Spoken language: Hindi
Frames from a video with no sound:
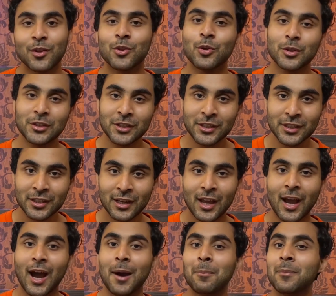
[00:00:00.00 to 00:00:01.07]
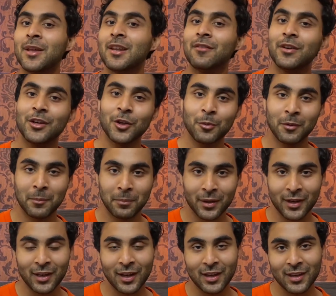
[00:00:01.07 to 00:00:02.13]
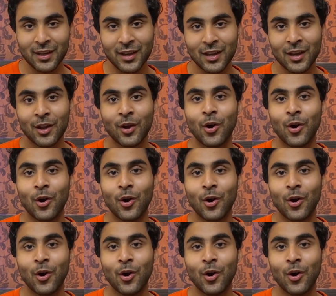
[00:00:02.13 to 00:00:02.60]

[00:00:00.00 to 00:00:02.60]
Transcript: तो जी आप मेरी वीडियो में बने रहिए